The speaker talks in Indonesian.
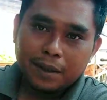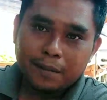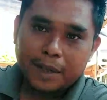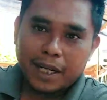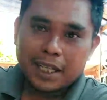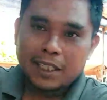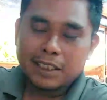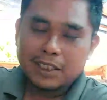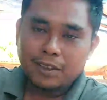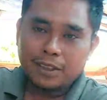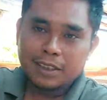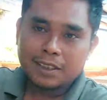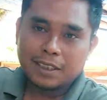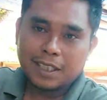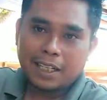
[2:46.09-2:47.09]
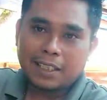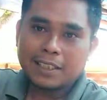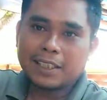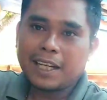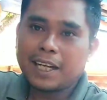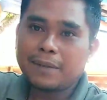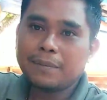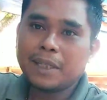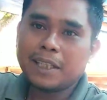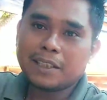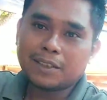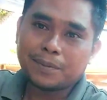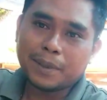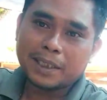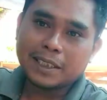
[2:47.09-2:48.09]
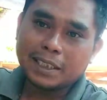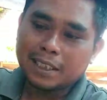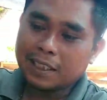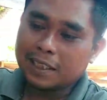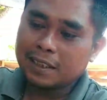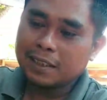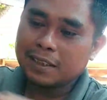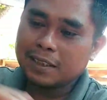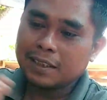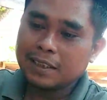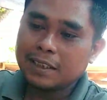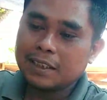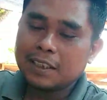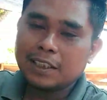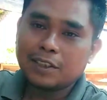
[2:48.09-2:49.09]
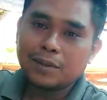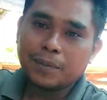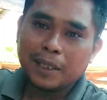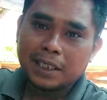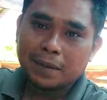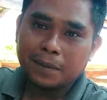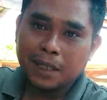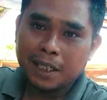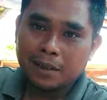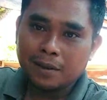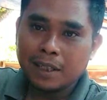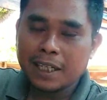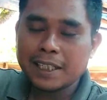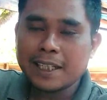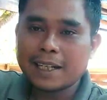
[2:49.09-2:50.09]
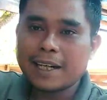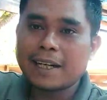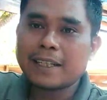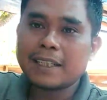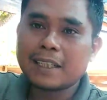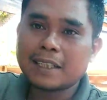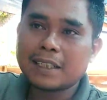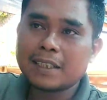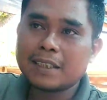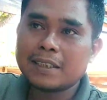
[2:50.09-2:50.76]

pakan hijauan yang setelah kita ambil ya sobat channel itu banyak mengandung kadar air